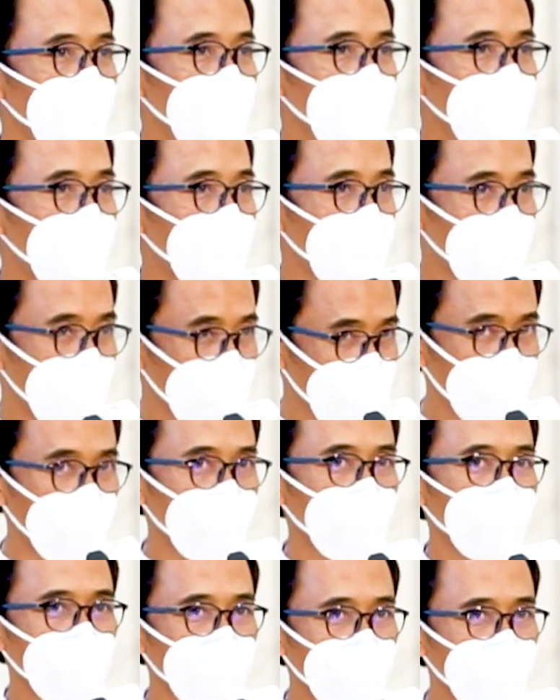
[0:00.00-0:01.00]

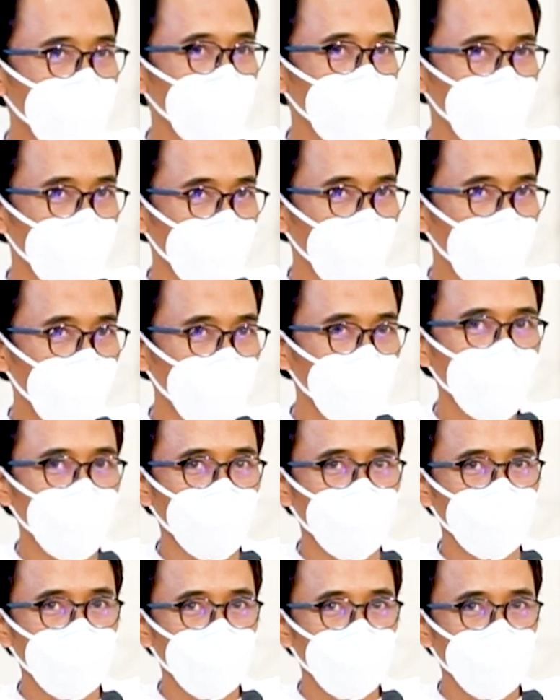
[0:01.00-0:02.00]
karena
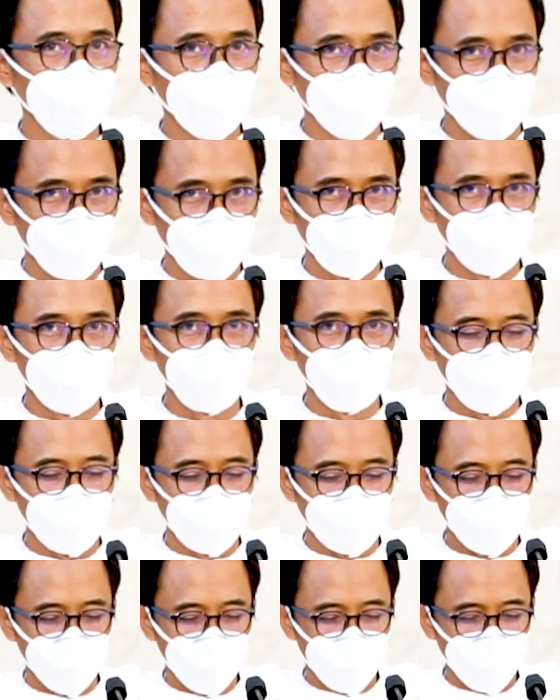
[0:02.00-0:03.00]
kejelasan
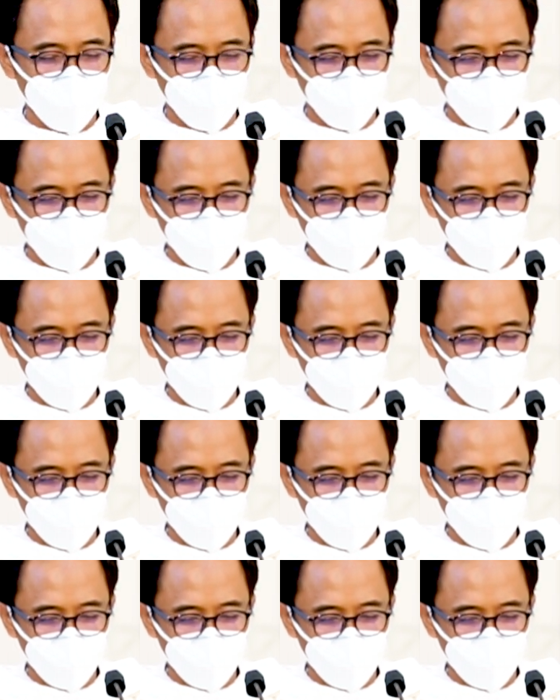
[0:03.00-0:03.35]
identitas.